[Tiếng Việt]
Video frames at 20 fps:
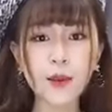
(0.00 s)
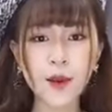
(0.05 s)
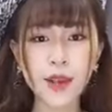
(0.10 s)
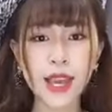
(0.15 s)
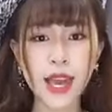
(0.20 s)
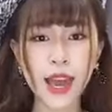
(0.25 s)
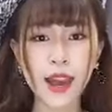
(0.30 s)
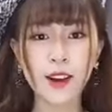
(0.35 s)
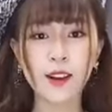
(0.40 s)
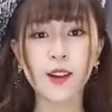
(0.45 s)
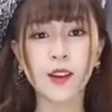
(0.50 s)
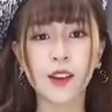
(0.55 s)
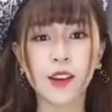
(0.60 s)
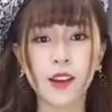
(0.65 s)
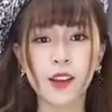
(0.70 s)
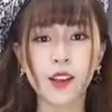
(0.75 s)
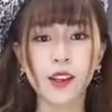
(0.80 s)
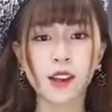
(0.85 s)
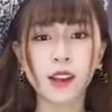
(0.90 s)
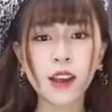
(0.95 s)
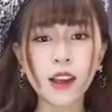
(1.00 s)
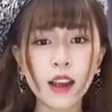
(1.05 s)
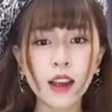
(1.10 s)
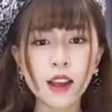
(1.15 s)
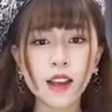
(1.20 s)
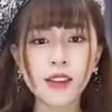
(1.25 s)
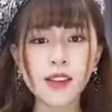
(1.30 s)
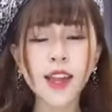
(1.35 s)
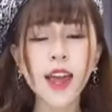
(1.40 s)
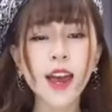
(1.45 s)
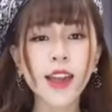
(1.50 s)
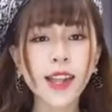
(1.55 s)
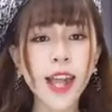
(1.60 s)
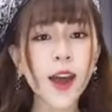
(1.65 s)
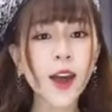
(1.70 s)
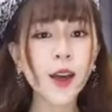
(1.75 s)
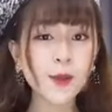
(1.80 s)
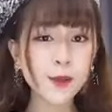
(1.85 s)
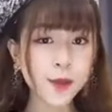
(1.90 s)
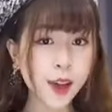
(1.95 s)
nha rồi sẽ
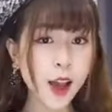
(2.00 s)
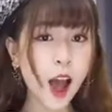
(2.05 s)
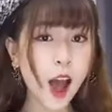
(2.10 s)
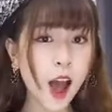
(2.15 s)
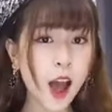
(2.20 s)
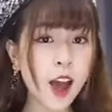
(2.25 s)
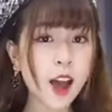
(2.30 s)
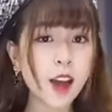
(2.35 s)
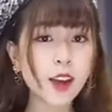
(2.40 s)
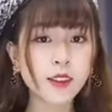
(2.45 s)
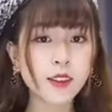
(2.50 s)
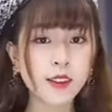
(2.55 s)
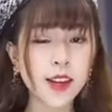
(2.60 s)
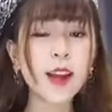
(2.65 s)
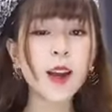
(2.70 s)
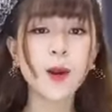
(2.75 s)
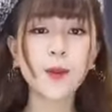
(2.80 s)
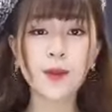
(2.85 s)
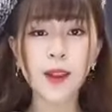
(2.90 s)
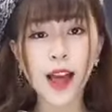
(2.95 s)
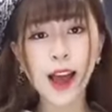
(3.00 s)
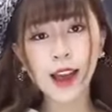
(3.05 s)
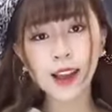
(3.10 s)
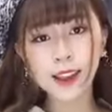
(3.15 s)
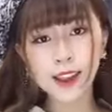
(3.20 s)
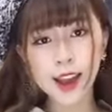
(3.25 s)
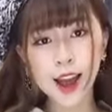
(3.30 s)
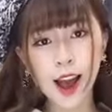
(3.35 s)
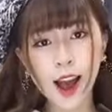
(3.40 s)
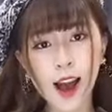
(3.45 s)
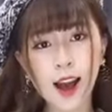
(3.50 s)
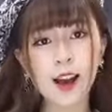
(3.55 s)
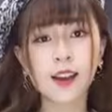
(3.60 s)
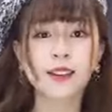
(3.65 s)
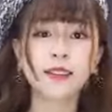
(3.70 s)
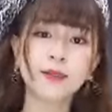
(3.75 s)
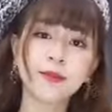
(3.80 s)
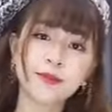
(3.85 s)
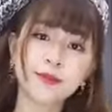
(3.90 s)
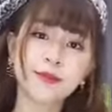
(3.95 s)
thêm cá lấy em like cha
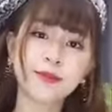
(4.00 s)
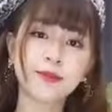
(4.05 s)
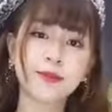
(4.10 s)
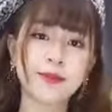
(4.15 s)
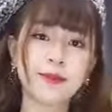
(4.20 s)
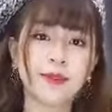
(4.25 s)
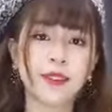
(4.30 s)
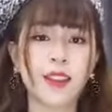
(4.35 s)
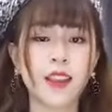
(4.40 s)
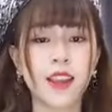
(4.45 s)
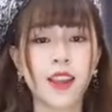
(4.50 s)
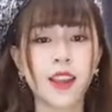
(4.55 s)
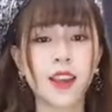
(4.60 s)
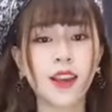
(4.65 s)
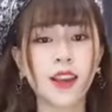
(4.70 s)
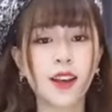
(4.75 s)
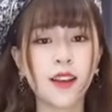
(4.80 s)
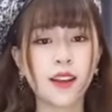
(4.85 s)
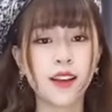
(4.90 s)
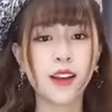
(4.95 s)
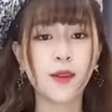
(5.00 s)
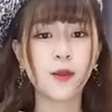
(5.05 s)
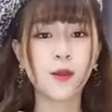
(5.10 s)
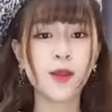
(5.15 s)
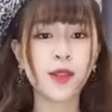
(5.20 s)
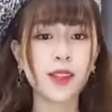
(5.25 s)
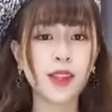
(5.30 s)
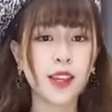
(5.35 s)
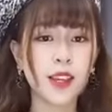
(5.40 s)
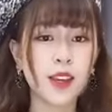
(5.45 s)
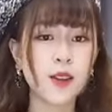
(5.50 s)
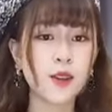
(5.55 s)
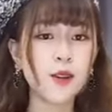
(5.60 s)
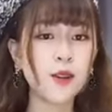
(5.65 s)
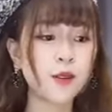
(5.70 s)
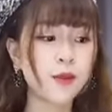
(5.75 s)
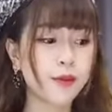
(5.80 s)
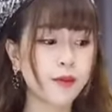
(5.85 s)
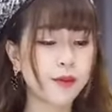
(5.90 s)
được một xíu